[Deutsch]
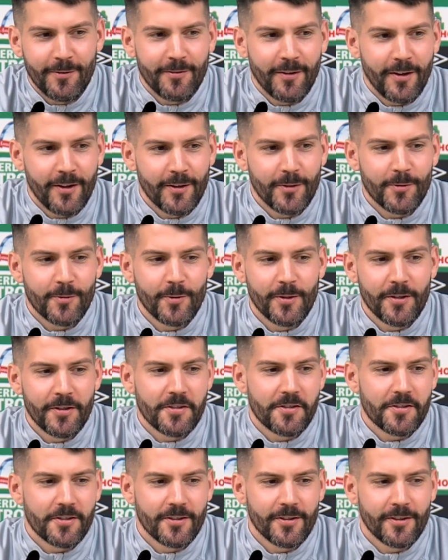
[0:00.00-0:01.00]
war
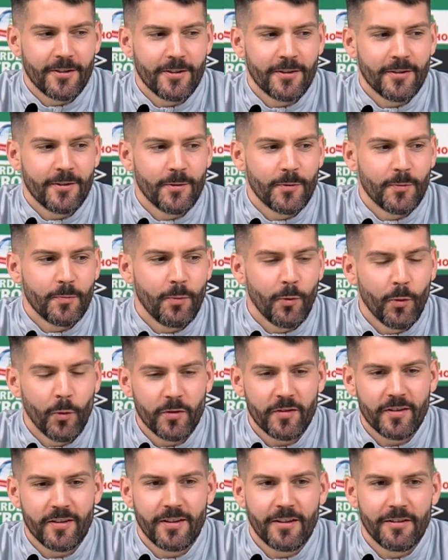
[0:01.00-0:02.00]
natürlich äh,
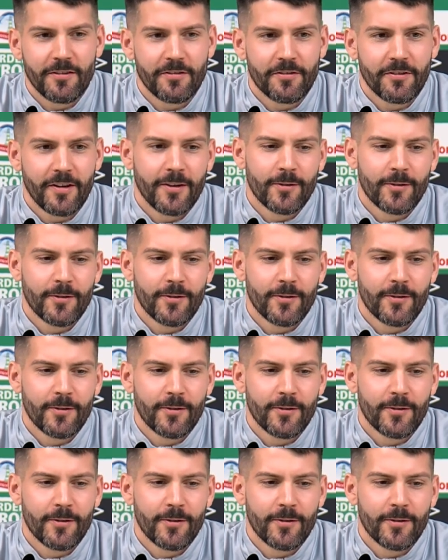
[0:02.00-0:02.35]
positiv,